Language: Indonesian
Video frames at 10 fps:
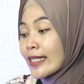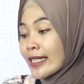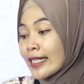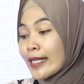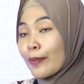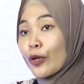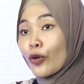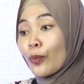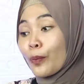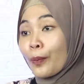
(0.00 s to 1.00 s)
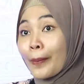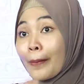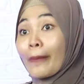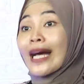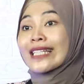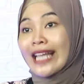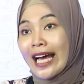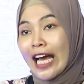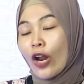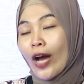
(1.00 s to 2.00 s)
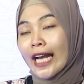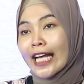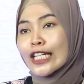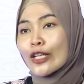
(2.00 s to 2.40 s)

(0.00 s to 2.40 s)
sebelum memasang, kalau kalian